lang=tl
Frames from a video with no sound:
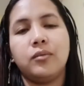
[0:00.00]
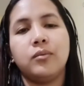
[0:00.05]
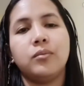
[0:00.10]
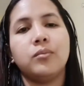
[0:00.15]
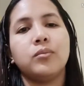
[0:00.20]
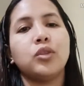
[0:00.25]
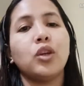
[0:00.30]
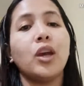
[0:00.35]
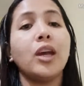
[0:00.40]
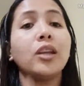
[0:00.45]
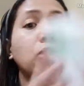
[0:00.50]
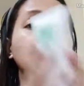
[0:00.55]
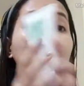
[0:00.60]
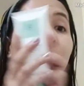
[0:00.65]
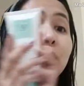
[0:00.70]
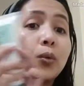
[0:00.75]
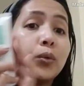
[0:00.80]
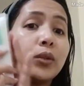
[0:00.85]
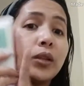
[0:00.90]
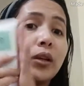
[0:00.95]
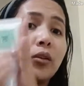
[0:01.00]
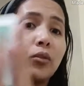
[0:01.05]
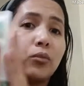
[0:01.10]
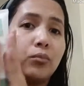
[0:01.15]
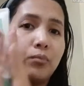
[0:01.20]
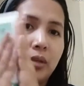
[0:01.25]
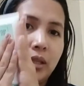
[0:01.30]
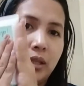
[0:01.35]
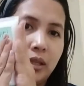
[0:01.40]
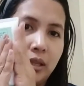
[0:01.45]
So, ito yung una kong
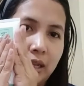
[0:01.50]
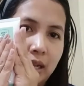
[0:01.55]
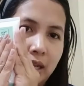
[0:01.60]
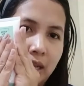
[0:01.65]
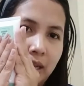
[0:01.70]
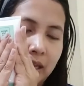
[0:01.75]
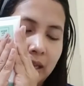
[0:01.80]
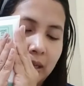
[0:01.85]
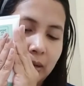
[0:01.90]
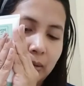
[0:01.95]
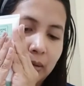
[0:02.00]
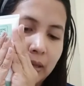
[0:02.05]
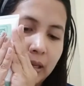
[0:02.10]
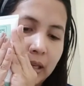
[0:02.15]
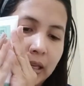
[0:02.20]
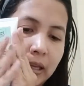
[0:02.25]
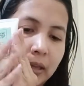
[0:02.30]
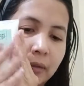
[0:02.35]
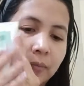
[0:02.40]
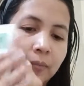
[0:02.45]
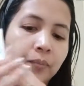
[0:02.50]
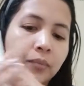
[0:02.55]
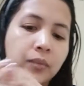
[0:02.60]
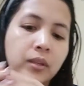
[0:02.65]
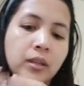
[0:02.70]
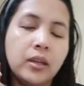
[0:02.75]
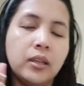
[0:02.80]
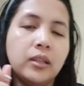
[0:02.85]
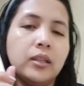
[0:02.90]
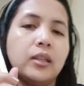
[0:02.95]
binili. Okay?
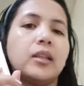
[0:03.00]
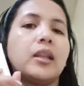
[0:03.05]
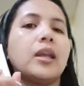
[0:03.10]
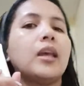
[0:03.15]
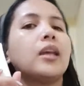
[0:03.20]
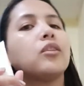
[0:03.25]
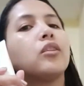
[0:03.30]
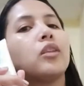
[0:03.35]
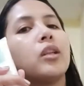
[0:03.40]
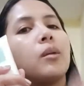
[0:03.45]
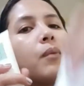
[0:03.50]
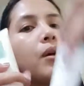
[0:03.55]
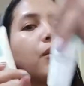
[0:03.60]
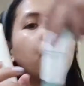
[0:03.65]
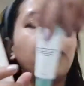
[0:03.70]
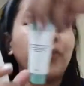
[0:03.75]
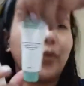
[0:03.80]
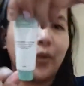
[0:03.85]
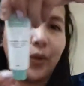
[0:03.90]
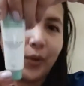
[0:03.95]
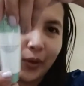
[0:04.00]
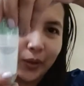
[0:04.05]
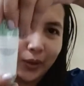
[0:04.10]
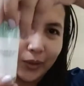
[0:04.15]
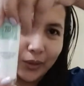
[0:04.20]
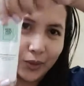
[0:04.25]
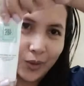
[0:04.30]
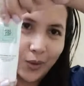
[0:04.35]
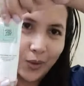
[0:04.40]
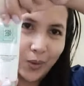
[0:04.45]
Then, ito naman for on
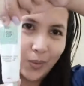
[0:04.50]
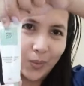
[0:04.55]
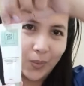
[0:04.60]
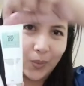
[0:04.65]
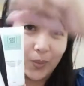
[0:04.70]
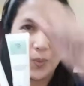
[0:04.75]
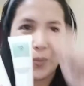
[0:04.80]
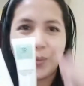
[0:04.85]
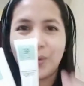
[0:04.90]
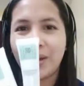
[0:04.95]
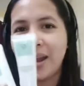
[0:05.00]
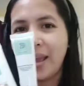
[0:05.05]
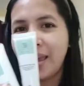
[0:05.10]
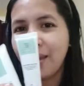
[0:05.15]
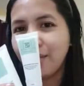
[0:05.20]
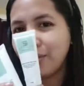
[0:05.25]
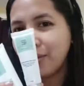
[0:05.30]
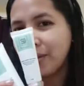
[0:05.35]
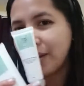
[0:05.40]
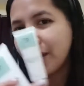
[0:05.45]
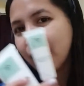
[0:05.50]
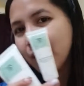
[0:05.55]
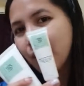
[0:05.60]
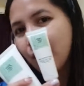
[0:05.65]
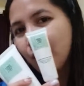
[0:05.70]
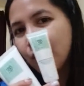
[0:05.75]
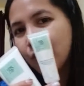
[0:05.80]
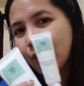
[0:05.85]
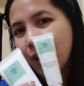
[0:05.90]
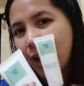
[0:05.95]
the go. Wherever I
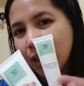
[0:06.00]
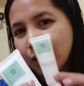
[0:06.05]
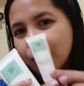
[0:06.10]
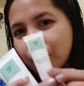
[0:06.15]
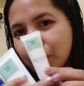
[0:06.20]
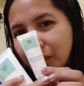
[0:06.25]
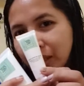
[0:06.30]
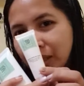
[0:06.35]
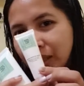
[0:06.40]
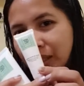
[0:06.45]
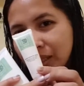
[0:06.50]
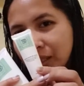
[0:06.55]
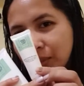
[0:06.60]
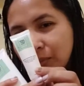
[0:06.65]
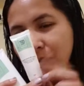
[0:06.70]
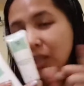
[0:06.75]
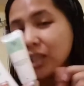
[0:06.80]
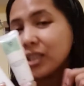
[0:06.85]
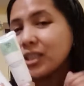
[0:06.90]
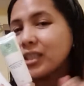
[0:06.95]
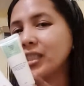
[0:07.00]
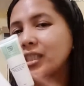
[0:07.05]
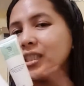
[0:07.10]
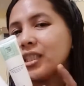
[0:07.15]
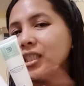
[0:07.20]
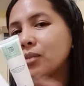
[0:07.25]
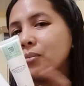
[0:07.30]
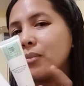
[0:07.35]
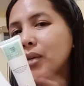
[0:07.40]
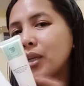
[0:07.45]
go, I'll bring this because this
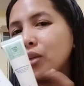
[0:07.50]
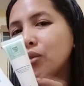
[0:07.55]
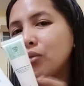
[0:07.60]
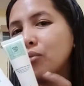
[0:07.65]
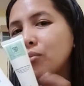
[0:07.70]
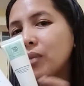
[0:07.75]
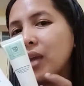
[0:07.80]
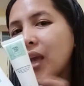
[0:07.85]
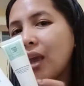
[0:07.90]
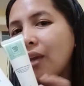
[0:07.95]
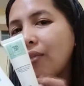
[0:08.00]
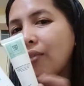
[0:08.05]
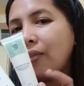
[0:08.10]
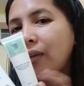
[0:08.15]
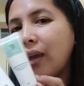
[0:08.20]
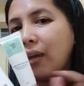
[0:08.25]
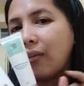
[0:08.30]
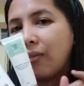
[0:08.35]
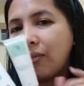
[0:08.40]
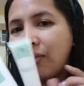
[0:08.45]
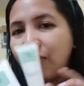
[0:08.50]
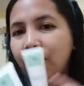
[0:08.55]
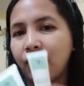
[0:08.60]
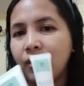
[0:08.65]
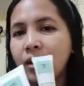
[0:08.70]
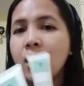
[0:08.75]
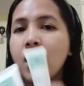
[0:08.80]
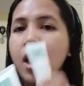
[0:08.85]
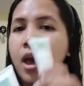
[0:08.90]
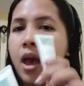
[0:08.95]
is my UBFF.
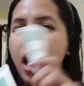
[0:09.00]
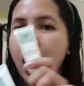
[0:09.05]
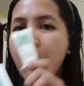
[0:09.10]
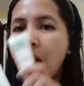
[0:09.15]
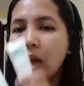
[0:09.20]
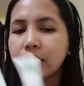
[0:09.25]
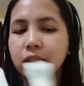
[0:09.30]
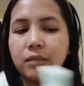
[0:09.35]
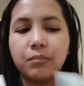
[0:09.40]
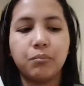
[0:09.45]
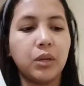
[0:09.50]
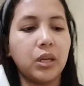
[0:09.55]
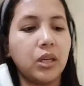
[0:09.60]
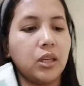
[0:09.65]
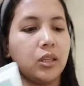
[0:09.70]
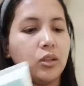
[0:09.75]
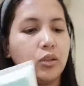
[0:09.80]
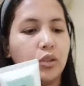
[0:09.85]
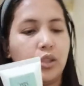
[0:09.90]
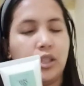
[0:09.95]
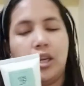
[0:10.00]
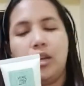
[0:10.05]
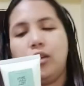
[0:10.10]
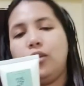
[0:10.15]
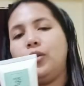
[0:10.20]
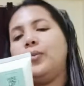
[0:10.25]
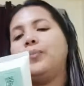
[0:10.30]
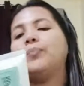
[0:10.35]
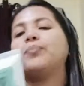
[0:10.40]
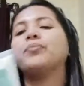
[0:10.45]
Sabihin ko sa inyo.
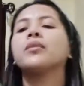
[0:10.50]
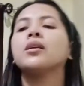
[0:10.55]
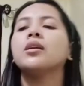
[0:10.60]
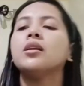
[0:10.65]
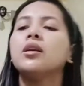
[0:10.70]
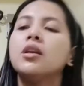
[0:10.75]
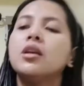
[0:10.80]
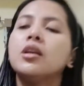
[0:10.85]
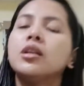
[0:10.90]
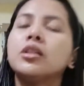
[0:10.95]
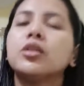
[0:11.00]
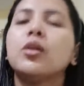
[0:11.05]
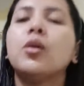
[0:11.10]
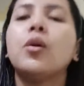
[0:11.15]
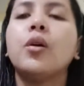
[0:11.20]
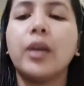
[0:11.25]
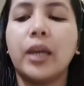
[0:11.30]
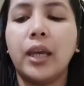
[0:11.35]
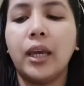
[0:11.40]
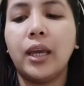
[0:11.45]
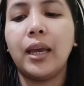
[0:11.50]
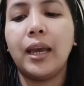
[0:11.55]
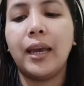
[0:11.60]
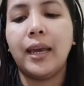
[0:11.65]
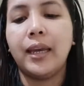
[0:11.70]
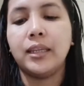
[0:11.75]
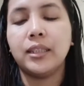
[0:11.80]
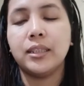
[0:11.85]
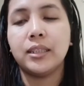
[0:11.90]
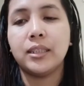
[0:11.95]
So, okay
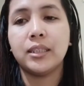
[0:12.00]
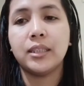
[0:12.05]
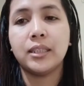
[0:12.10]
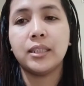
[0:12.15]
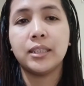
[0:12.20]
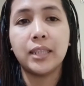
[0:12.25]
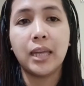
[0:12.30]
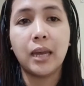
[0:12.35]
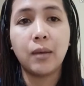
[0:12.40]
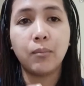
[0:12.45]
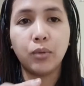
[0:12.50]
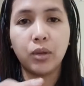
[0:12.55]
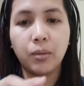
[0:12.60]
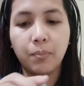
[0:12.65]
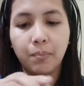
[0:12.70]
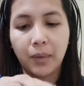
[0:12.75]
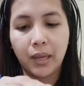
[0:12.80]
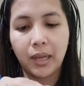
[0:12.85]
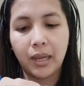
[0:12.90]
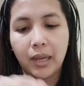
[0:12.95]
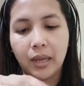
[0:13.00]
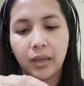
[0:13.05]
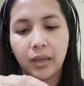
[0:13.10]
guys. Sa amoy pa lang.